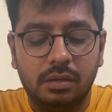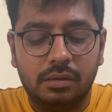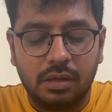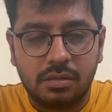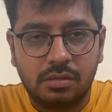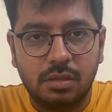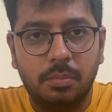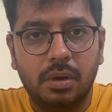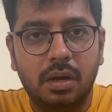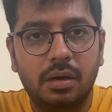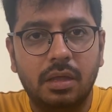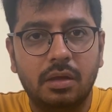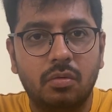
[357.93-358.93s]

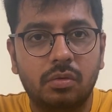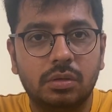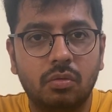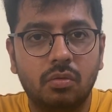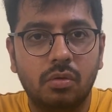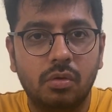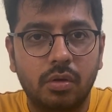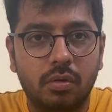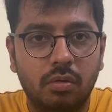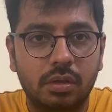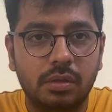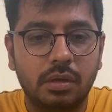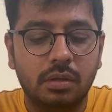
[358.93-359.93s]
ட்ரஸ்டபுளாக நீங்கள் வந்து உங்களுடைய
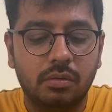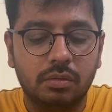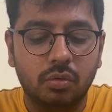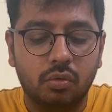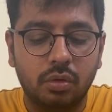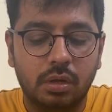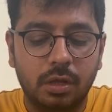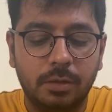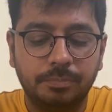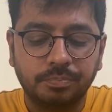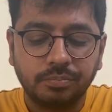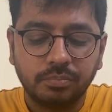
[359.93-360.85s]
குழந்தைங்களுக்கு வந்து கொடுக்கலாம்